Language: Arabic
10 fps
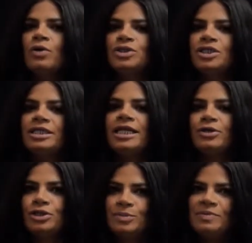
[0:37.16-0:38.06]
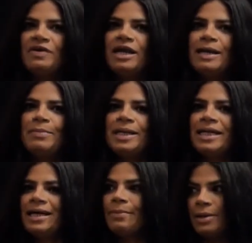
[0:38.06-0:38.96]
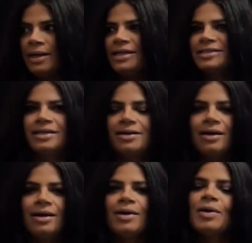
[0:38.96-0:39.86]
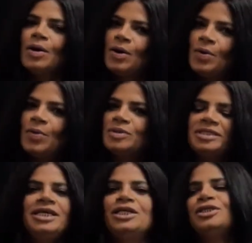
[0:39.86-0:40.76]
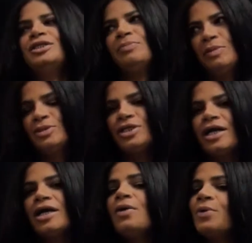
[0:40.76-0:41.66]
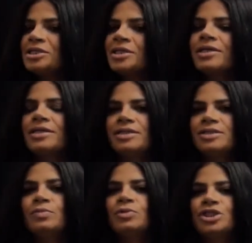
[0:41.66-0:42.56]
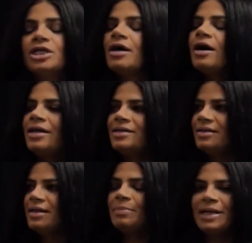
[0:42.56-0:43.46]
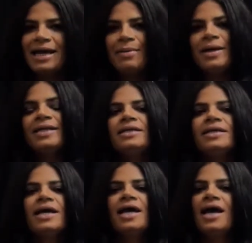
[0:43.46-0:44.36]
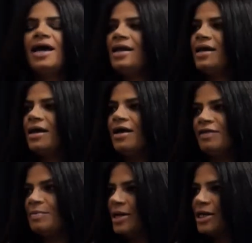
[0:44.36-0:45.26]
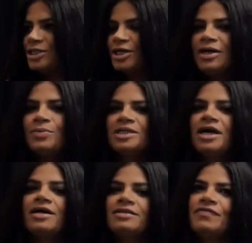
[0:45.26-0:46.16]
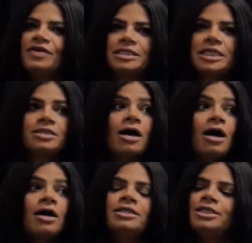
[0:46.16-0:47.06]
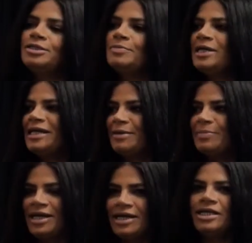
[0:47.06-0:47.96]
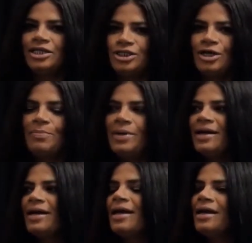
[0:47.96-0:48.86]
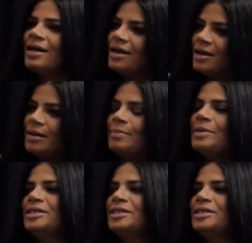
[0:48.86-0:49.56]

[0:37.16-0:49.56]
جدا عجبت بهالعمل العبقري صراحة وسعيدة جدا بالمشاركة وأشكر سمو الشيخ خالد بن حمد على هذا المهرجان وإتاحة الفرص للطاقات الجميلة البحرينية الشابة آه، بأن